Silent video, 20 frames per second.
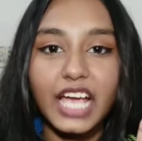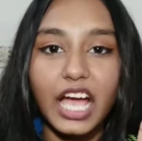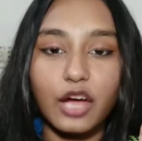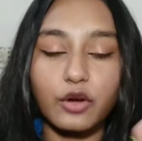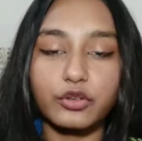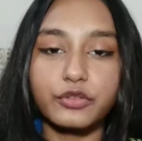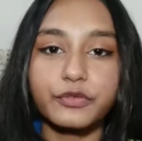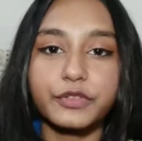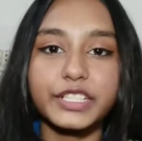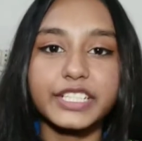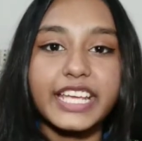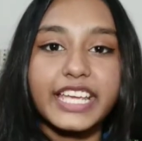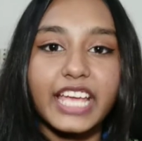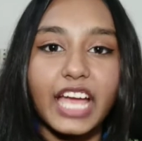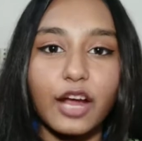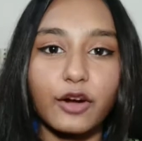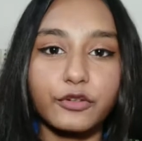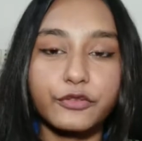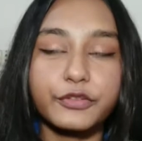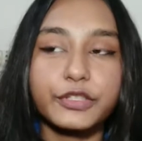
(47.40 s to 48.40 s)
আউটফিট এই
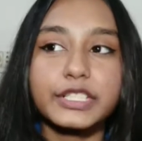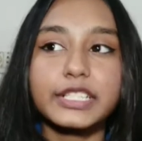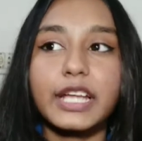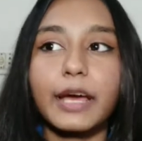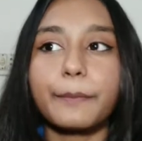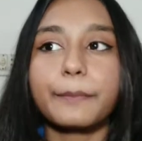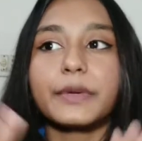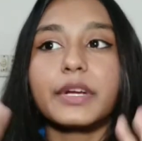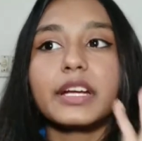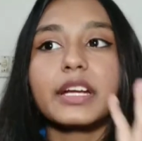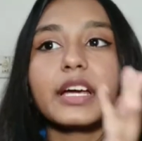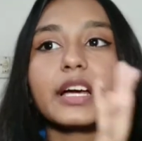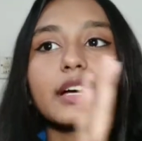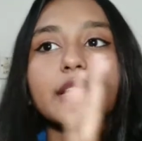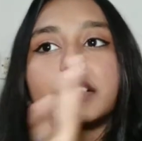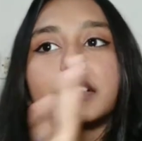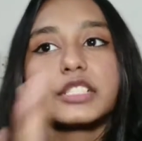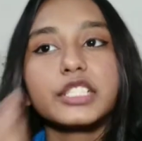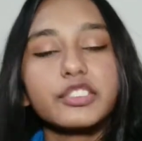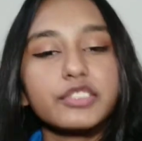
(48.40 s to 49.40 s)
আউটফিটটা আপনারা
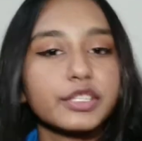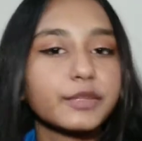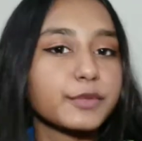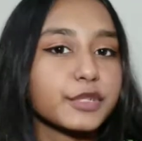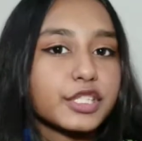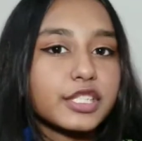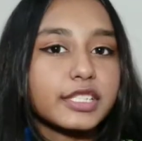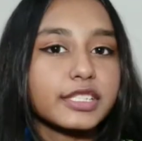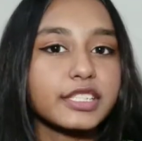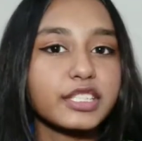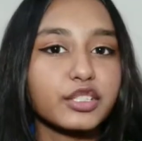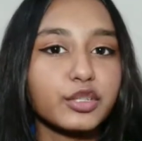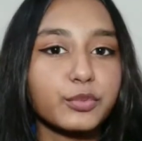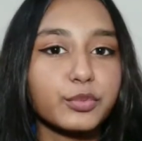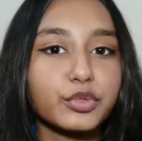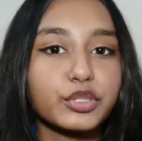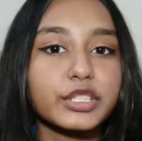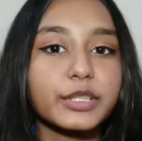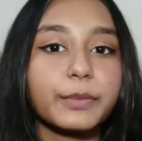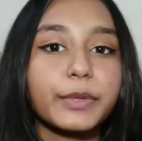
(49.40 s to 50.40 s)
ক্রিসমাসের দিনও
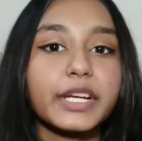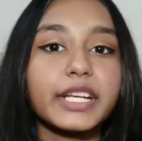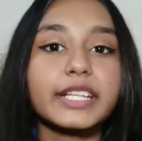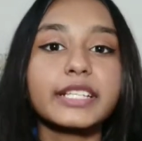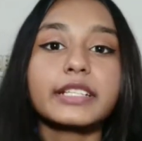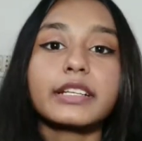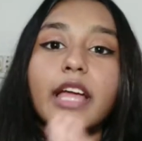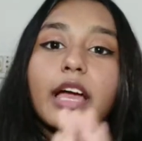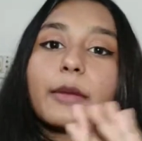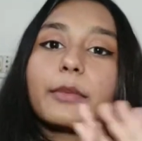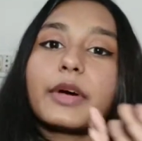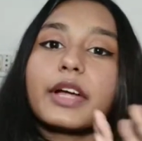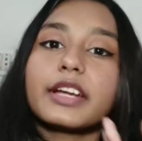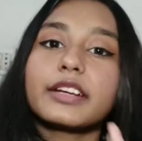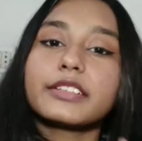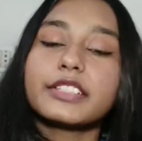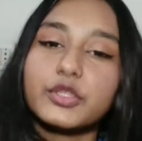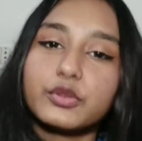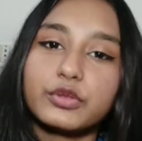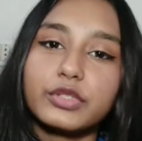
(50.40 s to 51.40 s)
পড়তে পারেন আবার
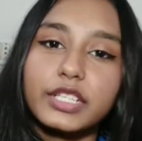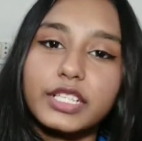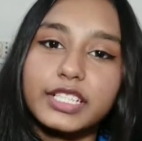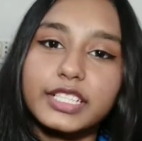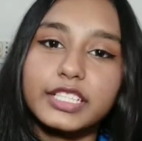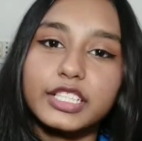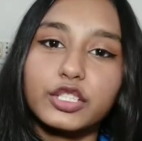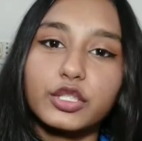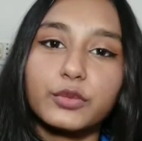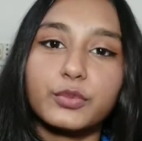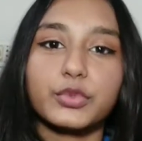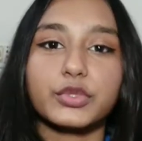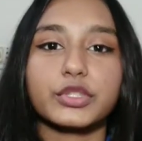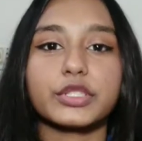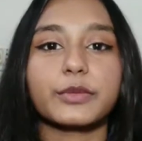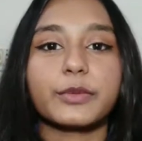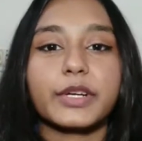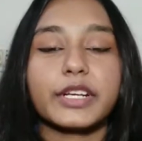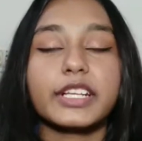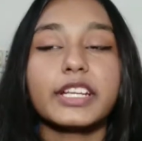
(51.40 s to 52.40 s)
নিউ ইয়ারের দিনও
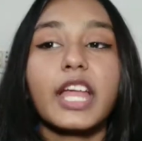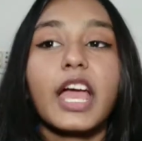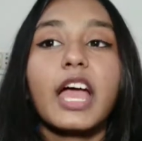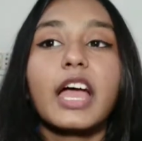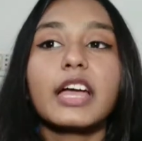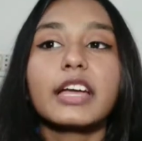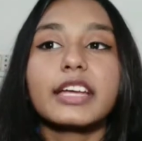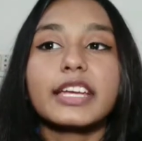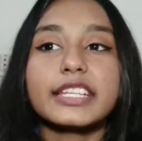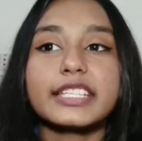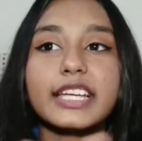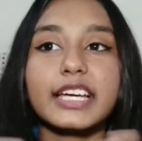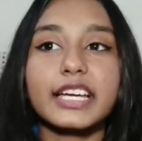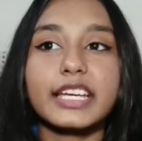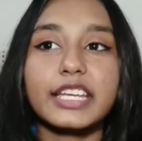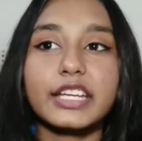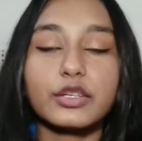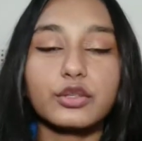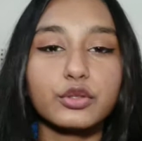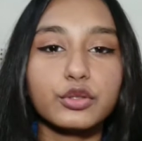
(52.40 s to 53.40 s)
পড়তে পারেন এটা
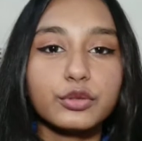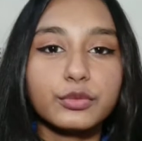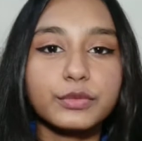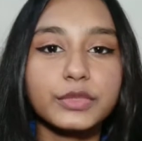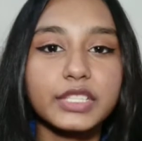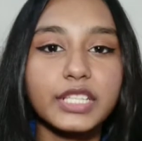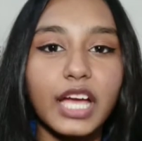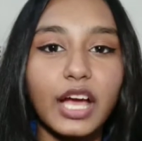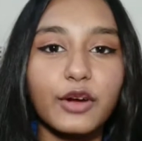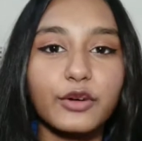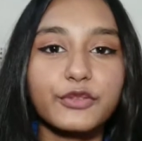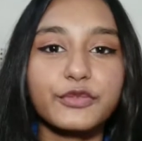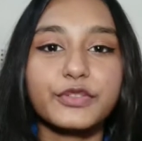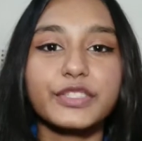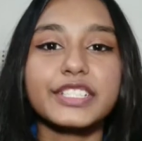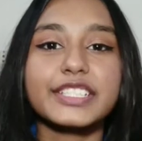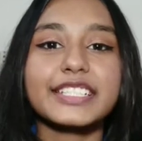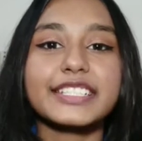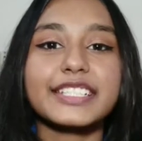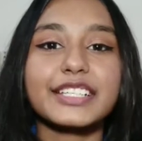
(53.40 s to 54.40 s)
এরকমই
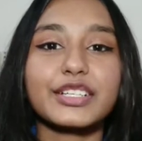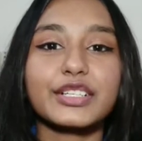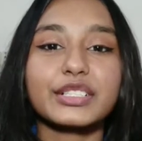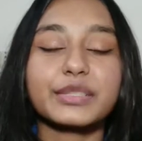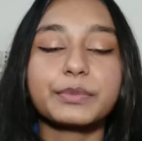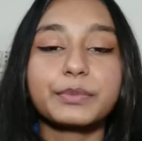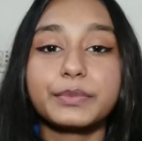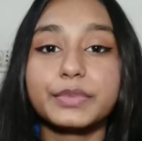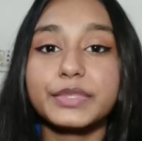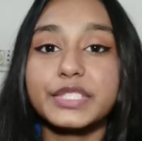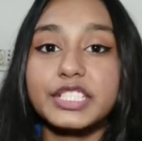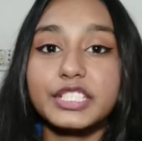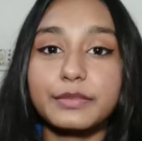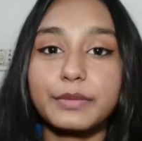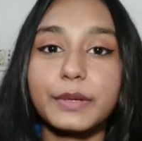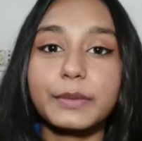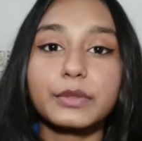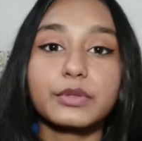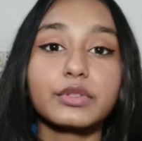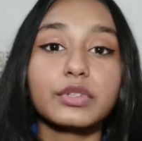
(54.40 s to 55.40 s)
আউটফিট এটা
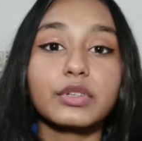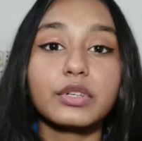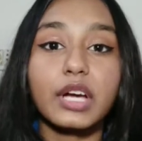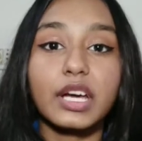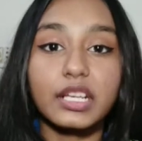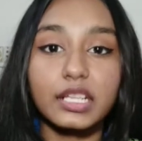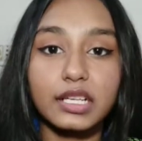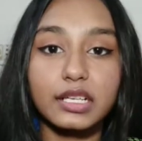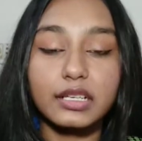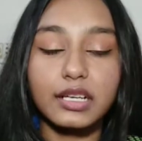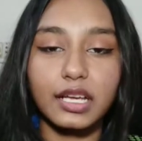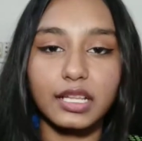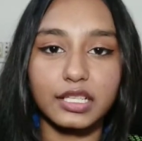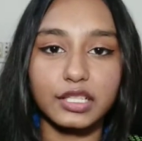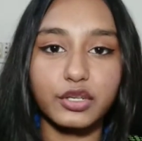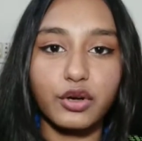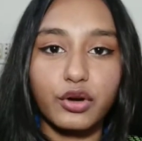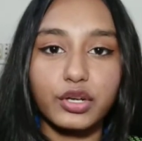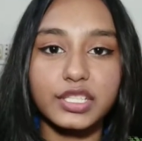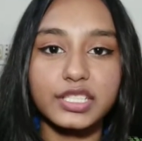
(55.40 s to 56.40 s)
বিশেষভাবে কোনো
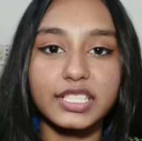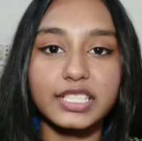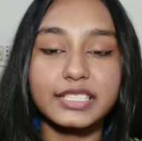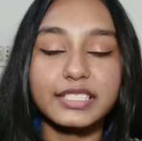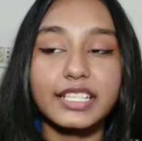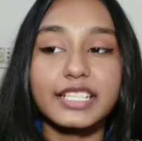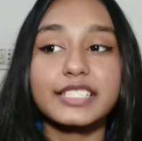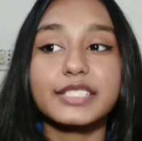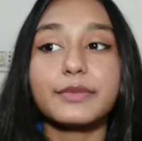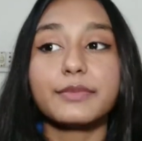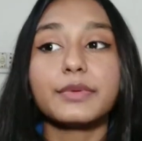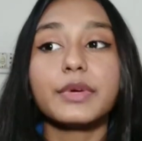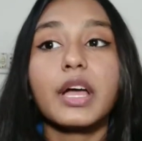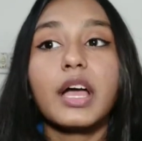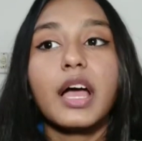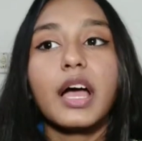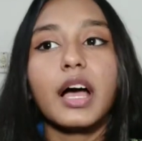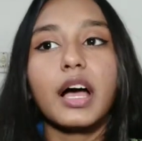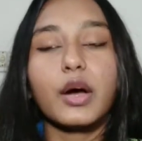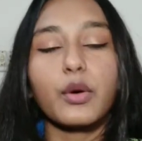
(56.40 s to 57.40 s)
কালার কোঅর্ডিনেট নেই যে
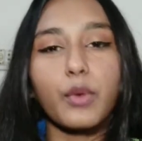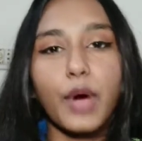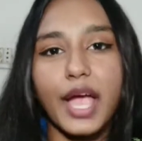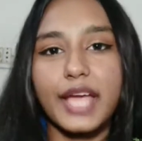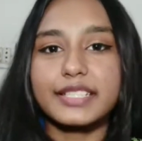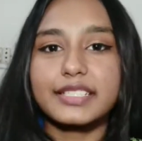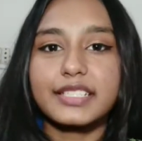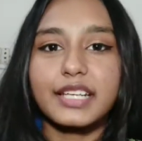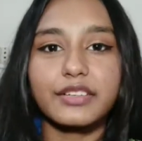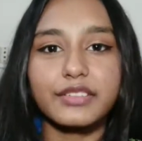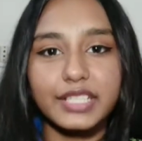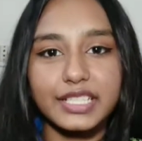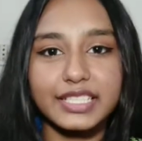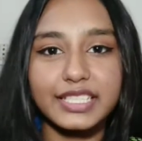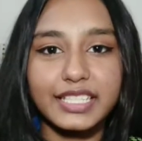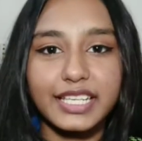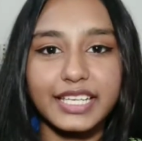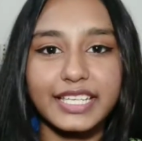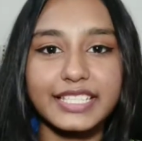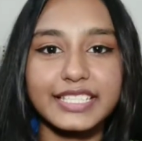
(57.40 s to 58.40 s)
হোয়াইটটা
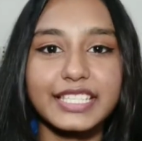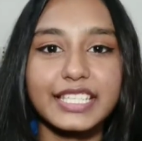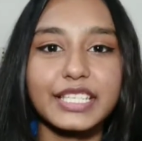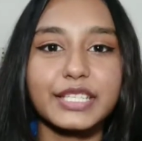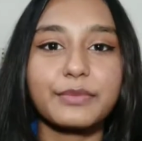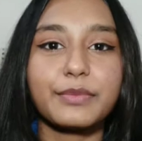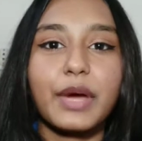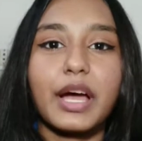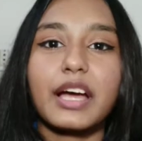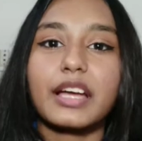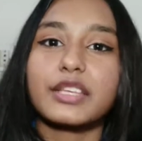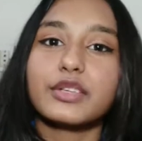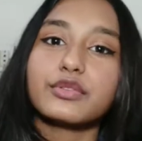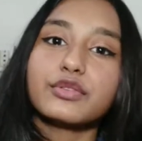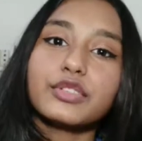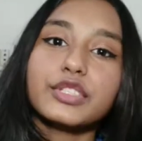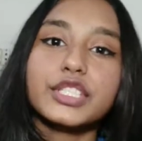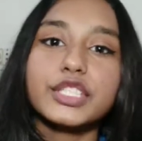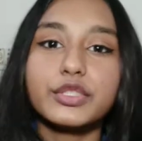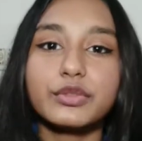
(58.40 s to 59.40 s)
রেডি রেখেছি বা
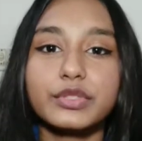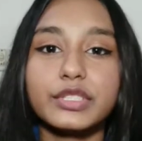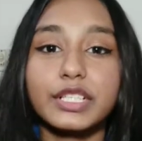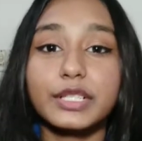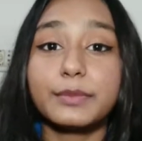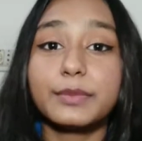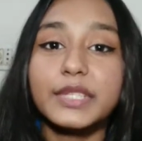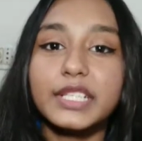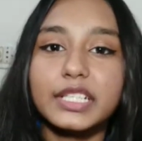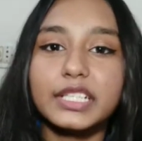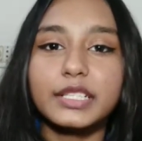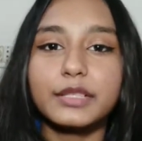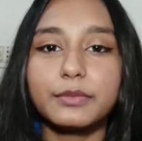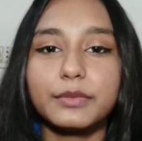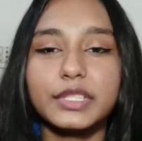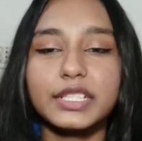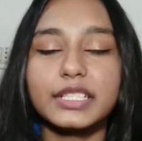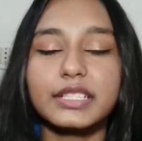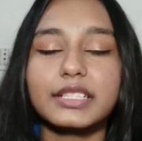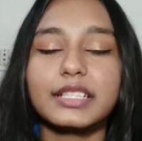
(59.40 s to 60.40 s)
ইউনো নিউ ইয়ার ব্লিঙ্ক
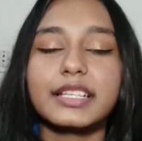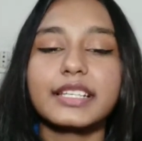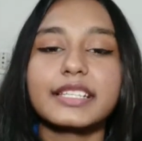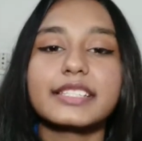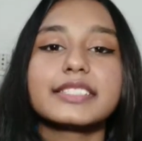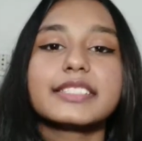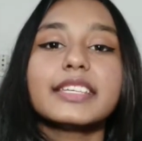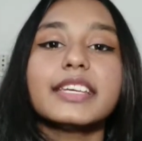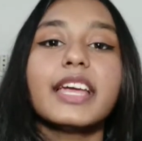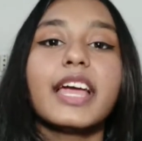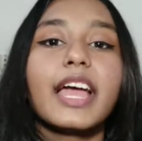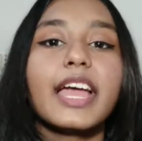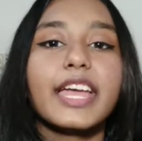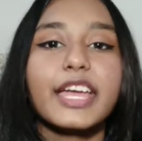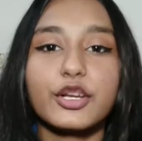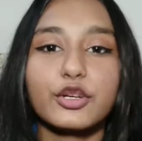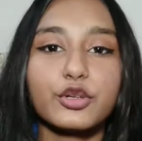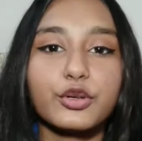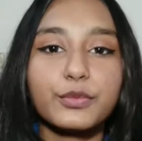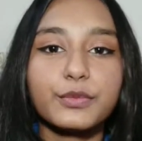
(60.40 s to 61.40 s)
ব্লিঙ্ক রেখেছি
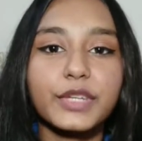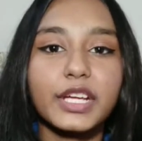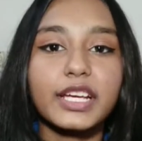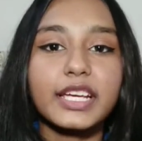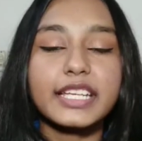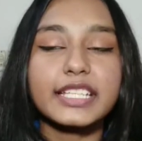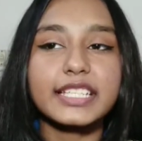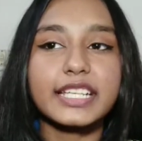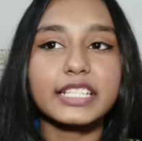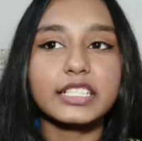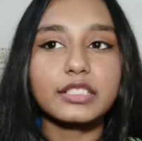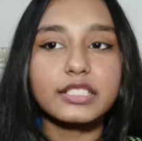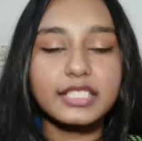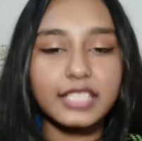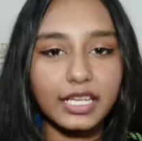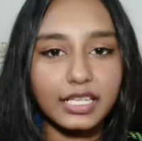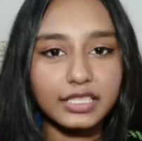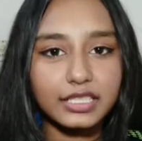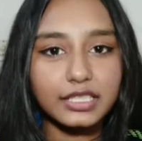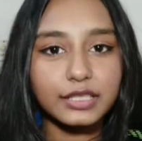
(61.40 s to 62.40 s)
এরকম না এটা একটা
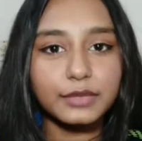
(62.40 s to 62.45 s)
সাটল